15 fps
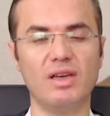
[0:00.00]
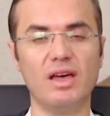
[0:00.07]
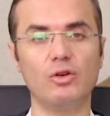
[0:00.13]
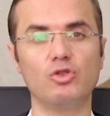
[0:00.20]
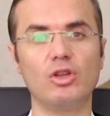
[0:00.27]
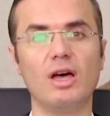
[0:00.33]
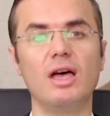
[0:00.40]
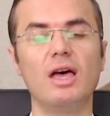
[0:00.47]

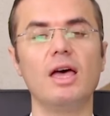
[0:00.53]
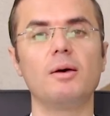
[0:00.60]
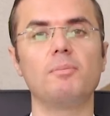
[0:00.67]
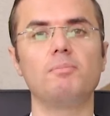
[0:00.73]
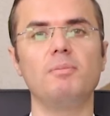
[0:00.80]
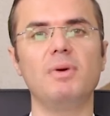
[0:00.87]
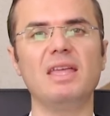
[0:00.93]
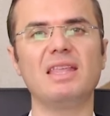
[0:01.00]
Veyahut da
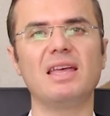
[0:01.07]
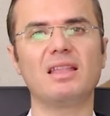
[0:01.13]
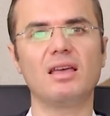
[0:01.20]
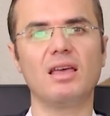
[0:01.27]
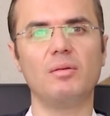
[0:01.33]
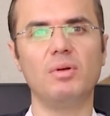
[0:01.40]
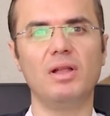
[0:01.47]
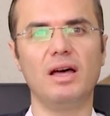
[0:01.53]
medyada
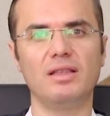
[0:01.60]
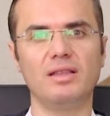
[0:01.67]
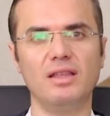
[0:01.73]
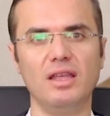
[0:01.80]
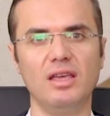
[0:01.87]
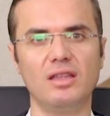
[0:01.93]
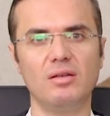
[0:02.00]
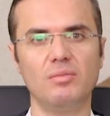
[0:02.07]
yapılan din
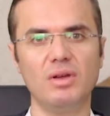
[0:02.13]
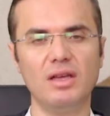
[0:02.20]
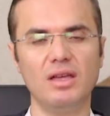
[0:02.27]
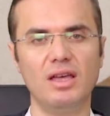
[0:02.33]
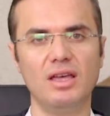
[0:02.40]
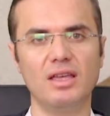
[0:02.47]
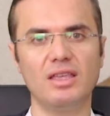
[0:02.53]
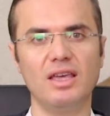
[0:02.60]
eğitimi